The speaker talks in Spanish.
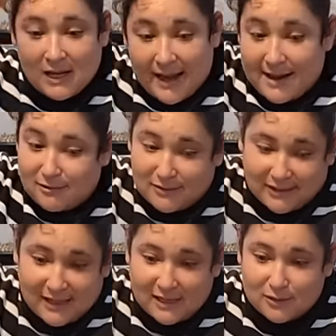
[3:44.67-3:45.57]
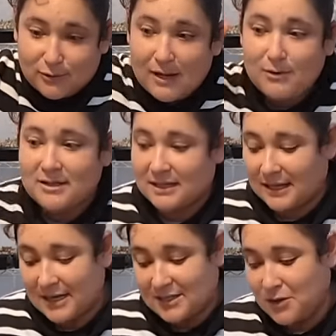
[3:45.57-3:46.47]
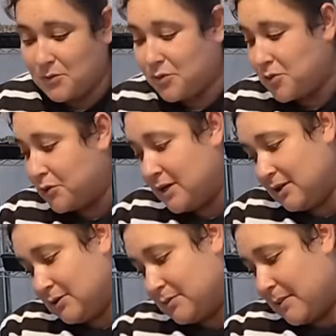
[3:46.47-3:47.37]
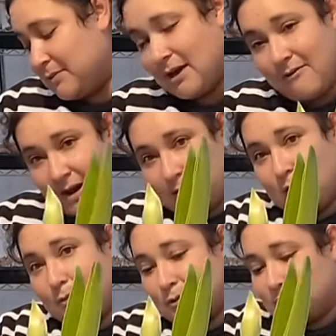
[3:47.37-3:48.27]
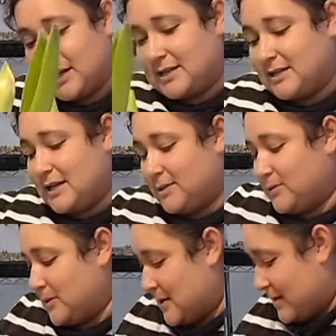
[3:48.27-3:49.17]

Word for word: Allá los tenía en el suelo y crecieron muy bonitos. Vamos a ver cómo nos crecen estos.